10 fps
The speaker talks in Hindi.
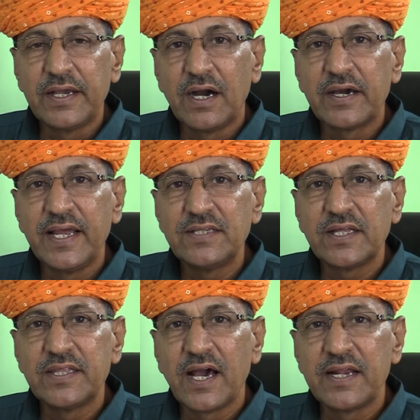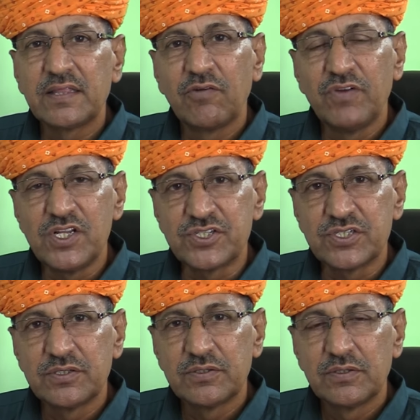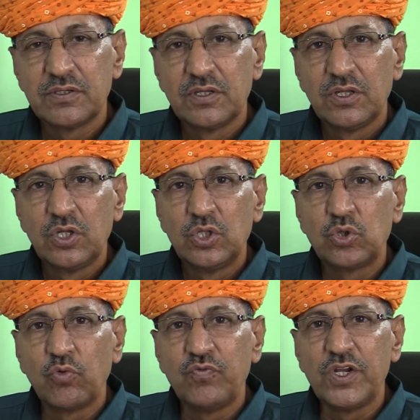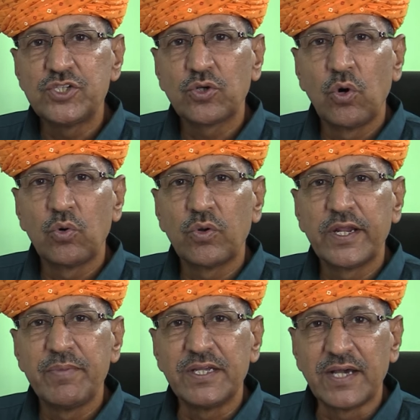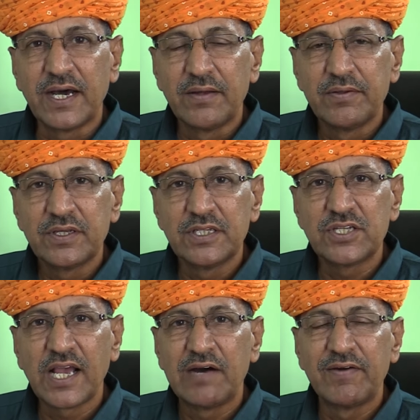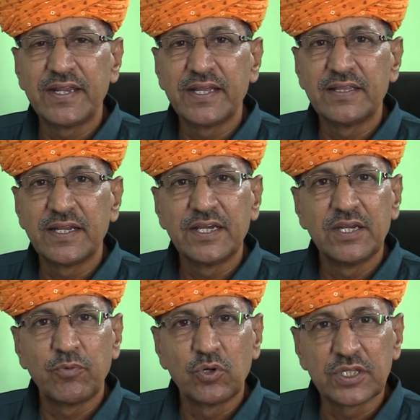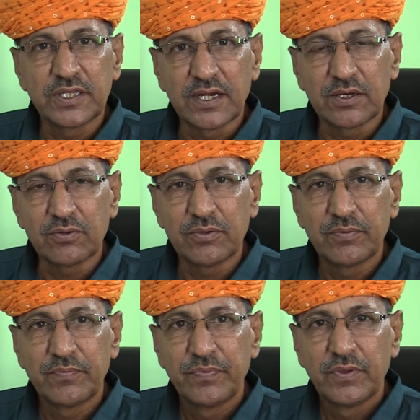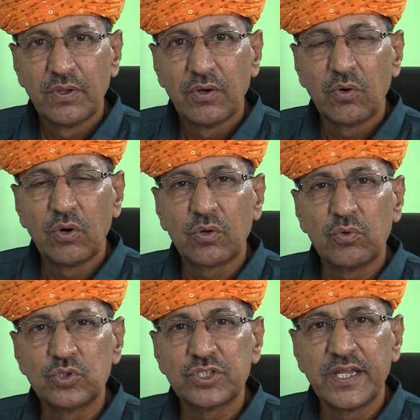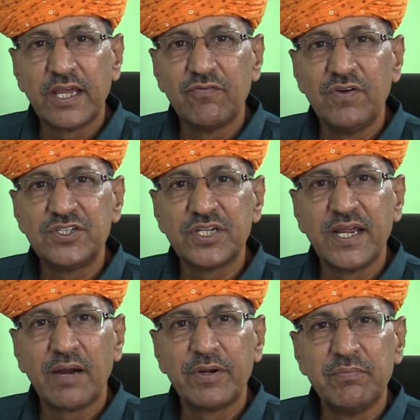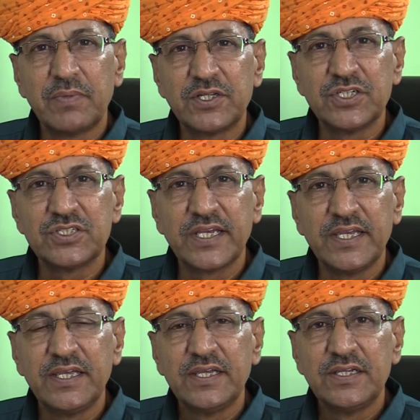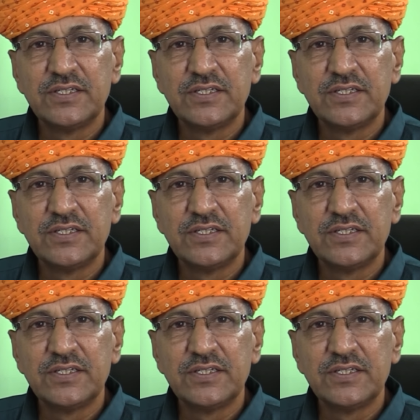एक अंग्रेज अधिकारी था विल्स तो विल्स को उन्होंने भेजा कि हवाटी के अंदर एक रिपोर्ट तैयार करो और उसने विल्स ने अपनी मर्जी से ही